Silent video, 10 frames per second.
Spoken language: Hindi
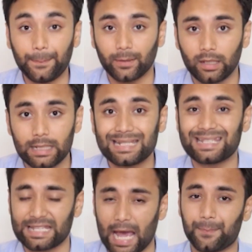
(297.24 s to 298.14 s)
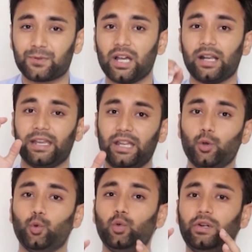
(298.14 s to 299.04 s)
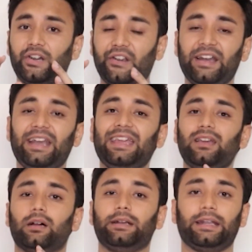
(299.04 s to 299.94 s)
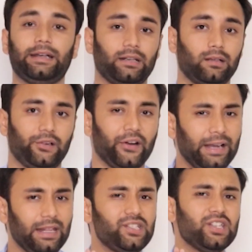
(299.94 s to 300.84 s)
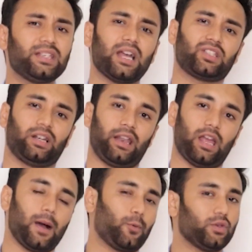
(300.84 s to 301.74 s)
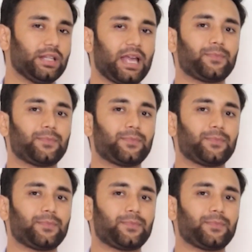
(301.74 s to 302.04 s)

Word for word: टिप इज कैप्चर न्यू ट्रेंडिंग कंटेंट ट्रेंडिंग चीज क्या चल रही है आपको उसे